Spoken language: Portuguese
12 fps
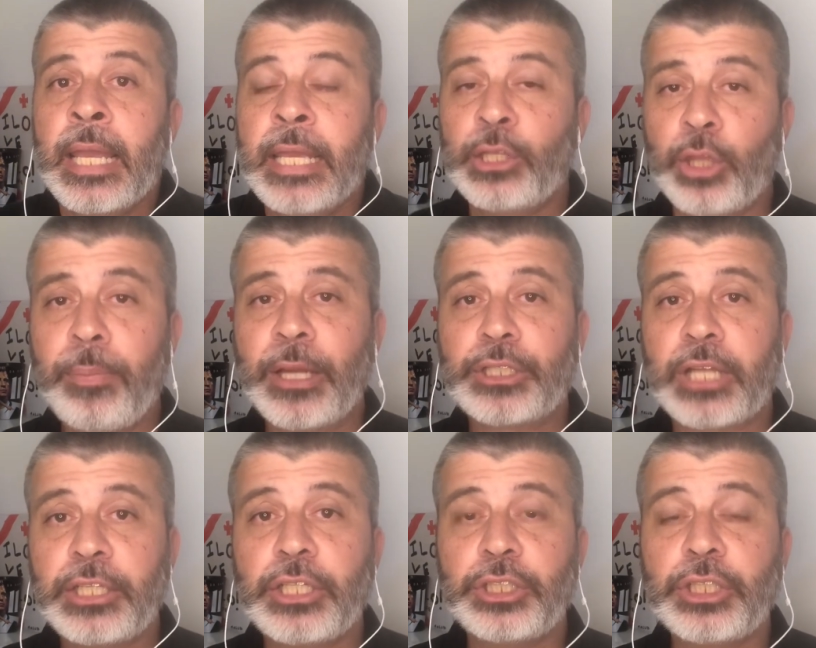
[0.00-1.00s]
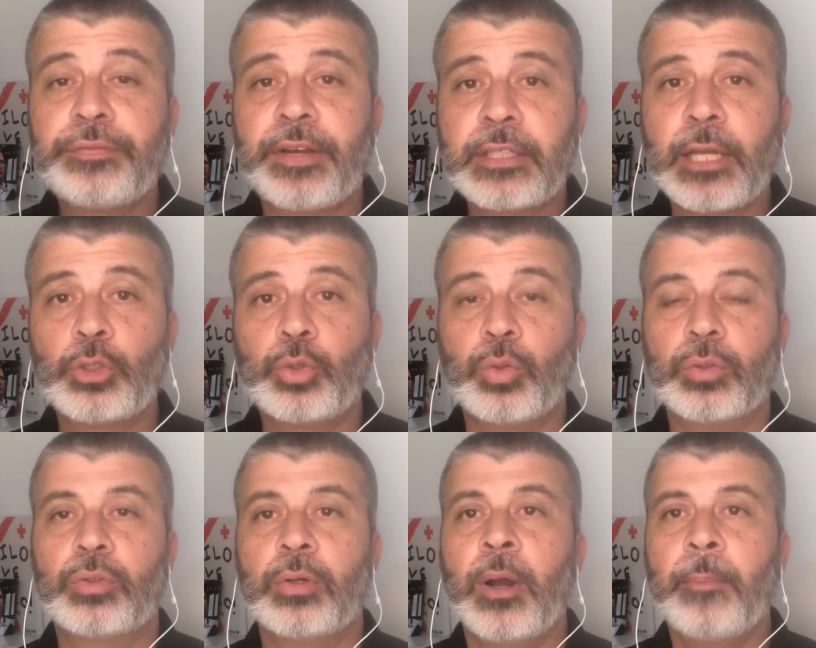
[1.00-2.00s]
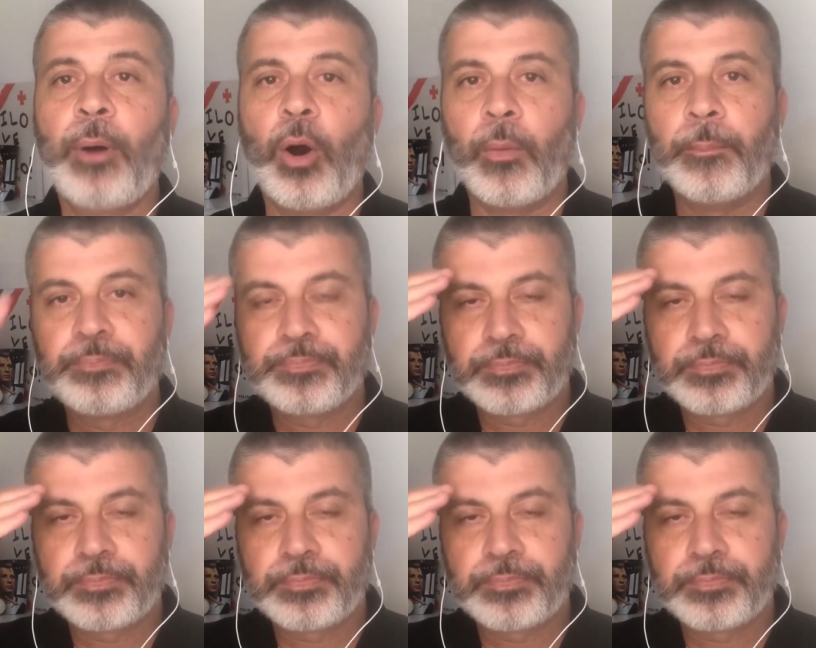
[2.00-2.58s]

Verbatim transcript: Então, mais tarde a gente vai estar junto. Bom,